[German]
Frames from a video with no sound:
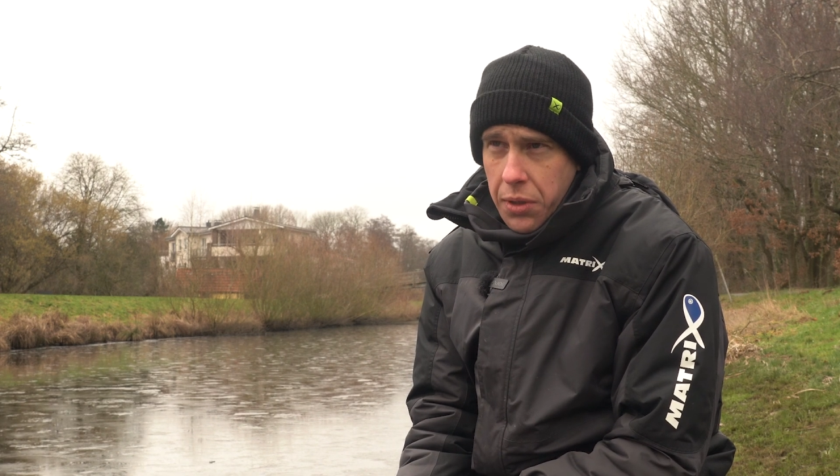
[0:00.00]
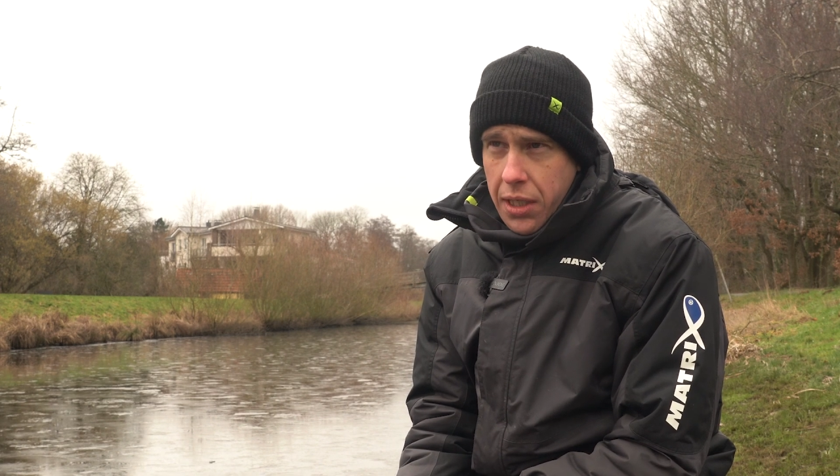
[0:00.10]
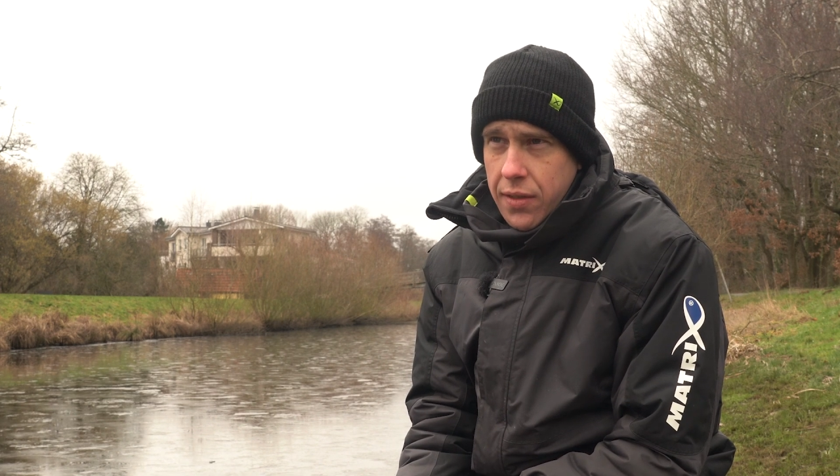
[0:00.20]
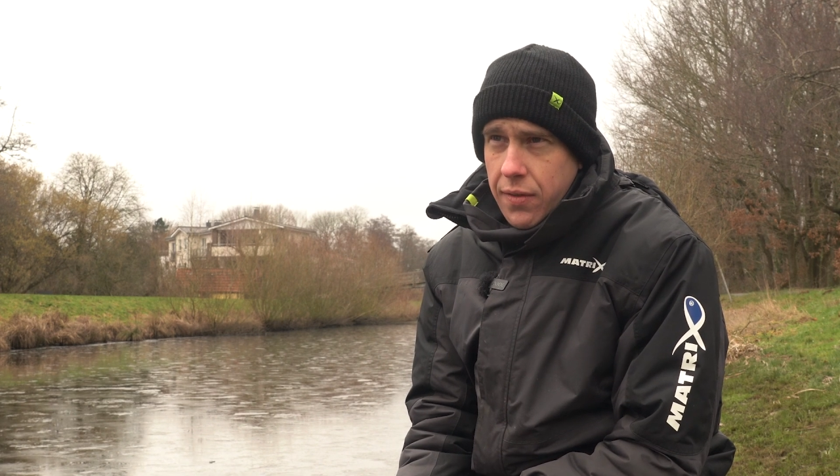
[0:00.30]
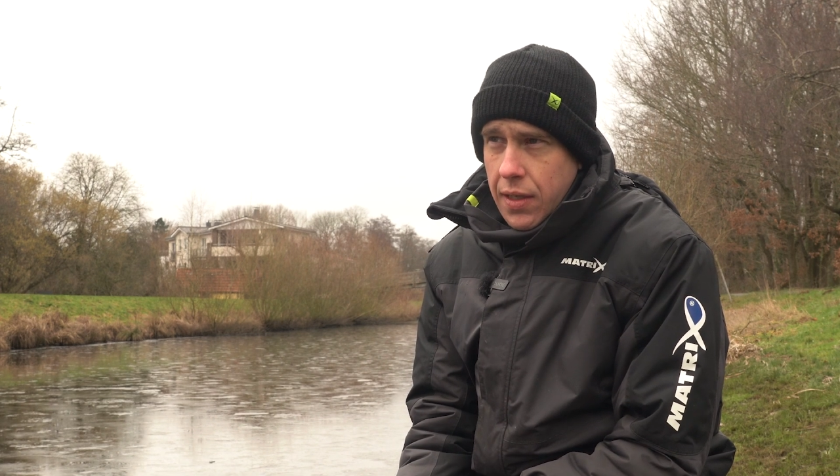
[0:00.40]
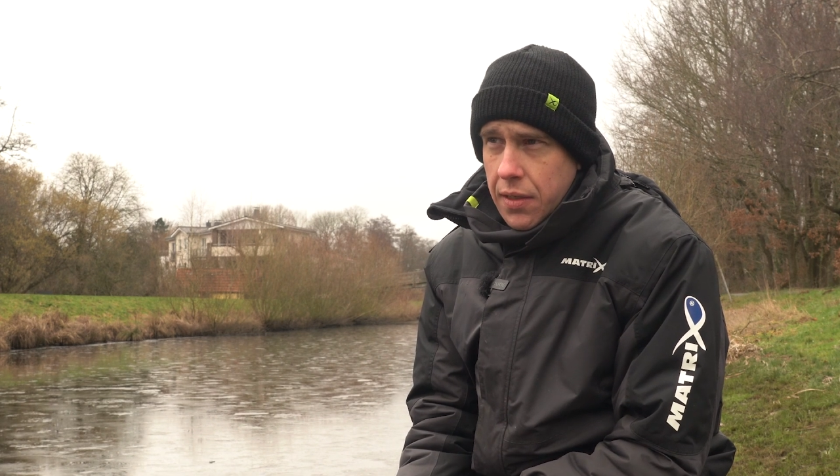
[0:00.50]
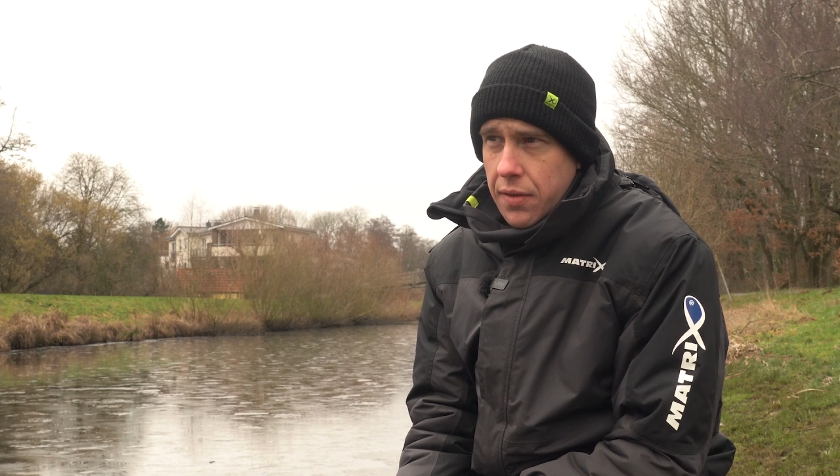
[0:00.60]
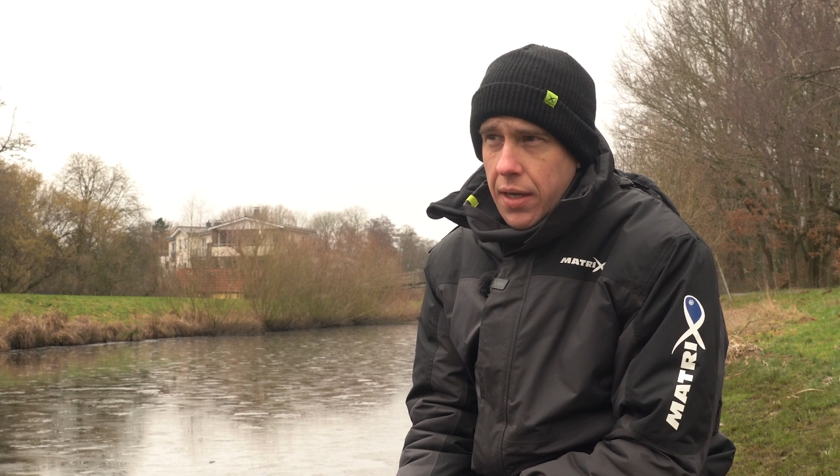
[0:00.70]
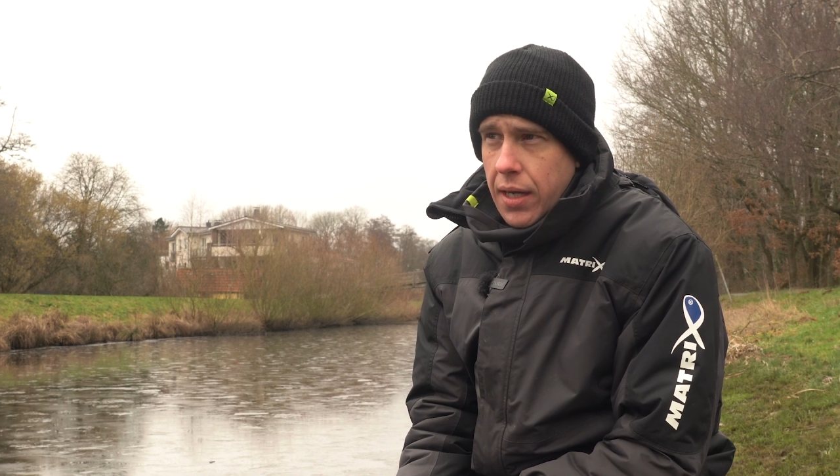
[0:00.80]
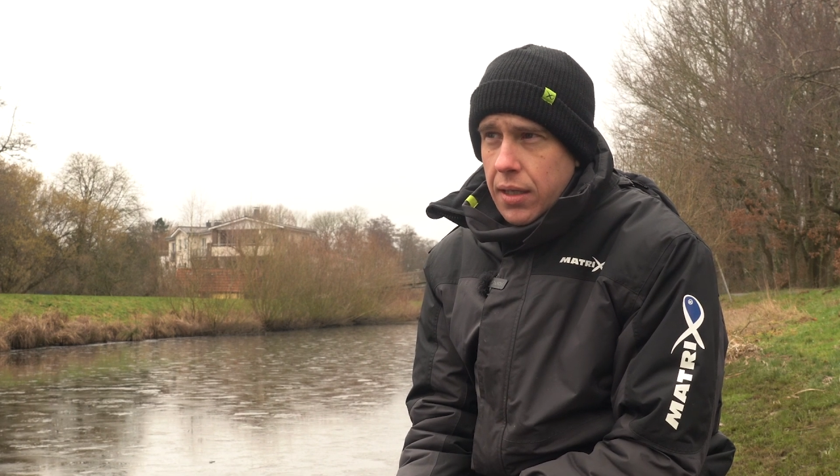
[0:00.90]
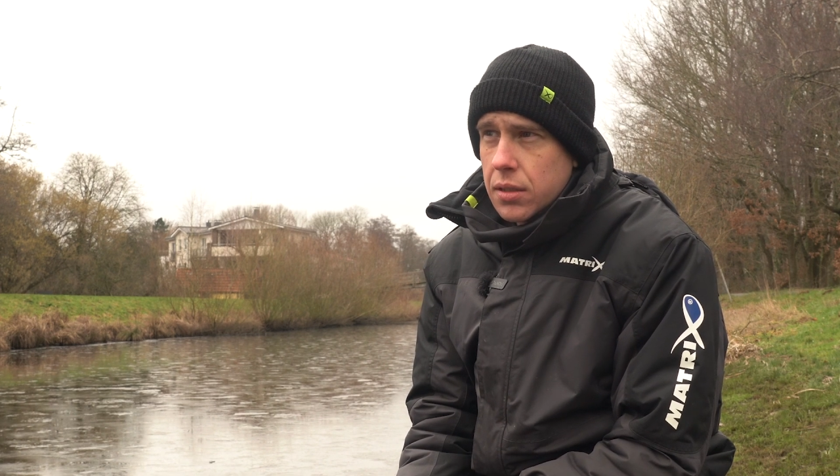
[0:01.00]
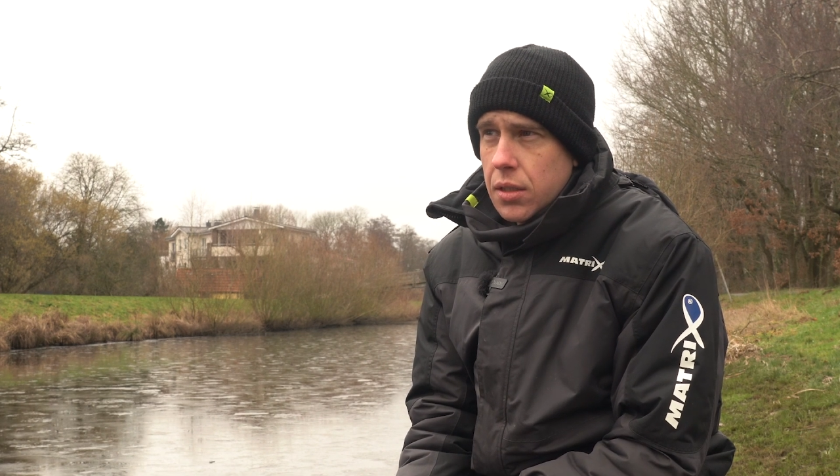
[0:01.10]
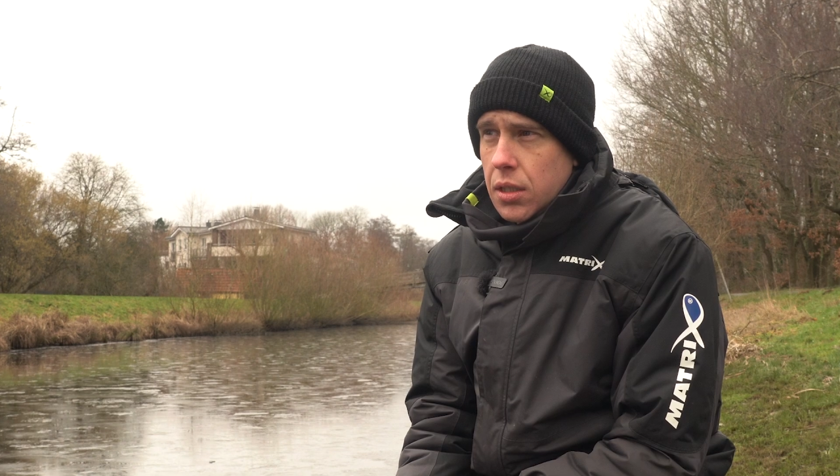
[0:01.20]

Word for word: man ganz ehrlich sagen,